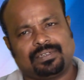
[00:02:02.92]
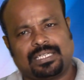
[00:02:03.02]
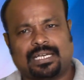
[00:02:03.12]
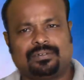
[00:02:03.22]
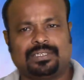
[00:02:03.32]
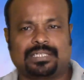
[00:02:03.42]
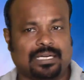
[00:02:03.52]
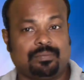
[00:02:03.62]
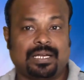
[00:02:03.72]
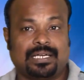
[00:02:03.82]
வந்து அங்கே வந்து
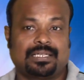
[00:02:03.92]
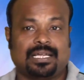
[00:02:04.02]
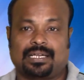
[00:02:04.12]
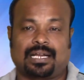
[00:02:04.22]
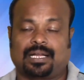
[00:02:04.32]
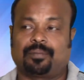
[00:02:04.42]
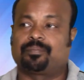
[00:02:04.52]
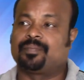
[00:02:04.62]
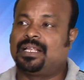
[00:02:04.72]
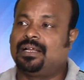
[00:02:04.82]
தடுமாறிக்கிட்டு தான் இருக்கிறாங்க
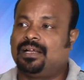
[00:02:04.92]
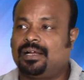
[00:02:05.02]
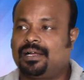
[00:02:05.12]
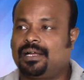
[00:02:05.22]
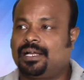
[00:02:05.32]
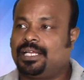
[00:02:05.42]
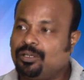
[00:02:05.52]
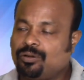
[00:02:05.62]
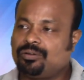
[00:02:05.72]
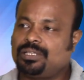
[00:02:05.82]

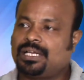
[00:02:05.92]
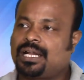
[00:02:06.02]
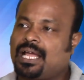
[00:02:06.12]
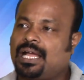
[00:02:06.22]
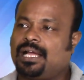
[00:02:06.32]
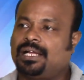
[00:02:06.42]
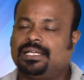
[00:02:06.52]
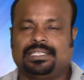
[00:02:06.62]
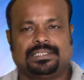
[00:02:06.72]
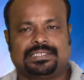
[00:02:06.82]
இன்னொன்று வந்து என்னென்னா
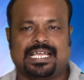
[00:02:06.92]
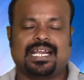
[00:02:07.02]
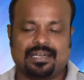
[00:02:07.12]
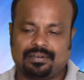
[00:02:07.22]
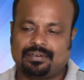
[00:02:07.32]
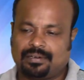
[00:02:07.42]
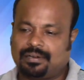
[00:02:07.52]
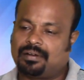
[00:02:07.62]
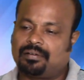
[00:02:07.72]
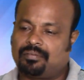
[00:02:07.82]
சேரன்
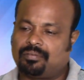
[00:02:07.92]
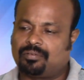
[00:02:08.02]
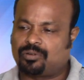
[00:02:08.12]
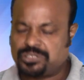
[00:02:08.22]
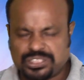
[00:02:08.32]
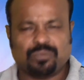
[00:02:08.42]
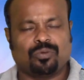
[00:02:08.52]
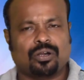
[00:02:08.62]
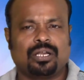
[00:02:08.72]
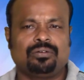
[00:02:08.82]
கொஞ்சம்
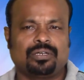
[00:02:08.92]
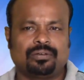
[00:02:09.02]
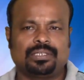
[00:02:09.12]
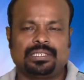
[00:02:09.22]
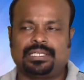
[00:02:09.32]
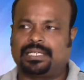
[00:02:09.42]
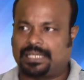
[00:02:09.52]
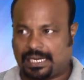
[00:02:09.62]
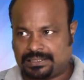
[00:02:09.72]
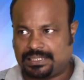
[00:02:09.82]
ஓரளவுக்கு வந்து
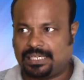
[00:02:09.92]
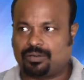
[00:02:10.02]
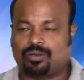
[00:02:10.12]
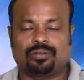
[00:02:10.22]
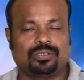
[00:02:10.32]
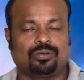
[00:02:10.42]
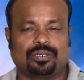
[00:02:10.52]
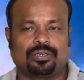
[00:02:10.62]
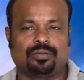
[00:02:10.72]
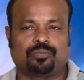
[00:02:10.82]
இன்றைக்கி அன்சீனில் கூட வந்து
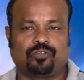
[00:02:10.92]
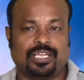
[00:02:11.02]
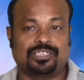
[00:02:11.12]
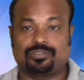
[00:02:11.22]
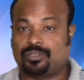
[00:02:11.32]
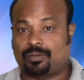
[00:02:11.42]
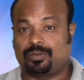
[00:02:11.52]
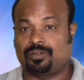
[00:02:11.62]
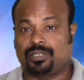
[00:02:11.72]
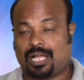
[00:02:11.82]
ஒரு ஃபுட்டேஜ் வந்து
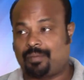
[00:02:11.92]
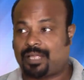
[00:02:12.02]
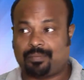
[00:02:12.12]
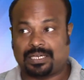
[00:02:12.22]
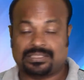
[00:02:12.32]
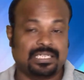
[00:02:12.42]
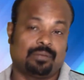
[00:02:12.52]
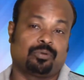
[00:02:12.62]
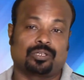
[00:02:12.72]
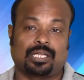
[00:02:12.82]
நம்மளுக்கு வந்து காமிக்காமல்
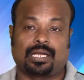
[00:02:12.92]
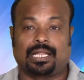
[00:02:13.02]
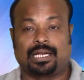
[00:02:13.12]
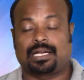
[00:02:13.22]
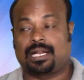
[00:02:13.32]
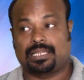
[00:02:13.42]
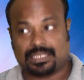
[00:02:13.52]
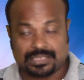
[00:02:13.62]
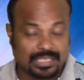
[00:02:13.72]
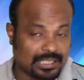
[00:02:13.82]
அன்சீனில் போட்டிருந்தாங்க அதில் என்னென்னா
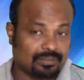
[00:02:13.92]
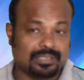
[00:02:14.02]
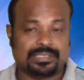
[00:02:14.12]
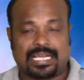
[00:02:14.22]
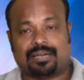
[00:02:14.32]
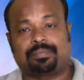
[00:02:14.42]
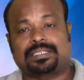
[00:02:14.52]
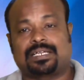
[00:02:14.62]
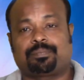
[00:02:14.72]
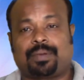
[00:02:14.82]
தர்ஷன் கிட்ட வந்து சேரன்
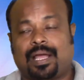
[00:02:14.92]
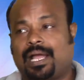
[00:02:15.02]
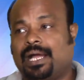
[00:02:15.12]
பேசுகிறப்ப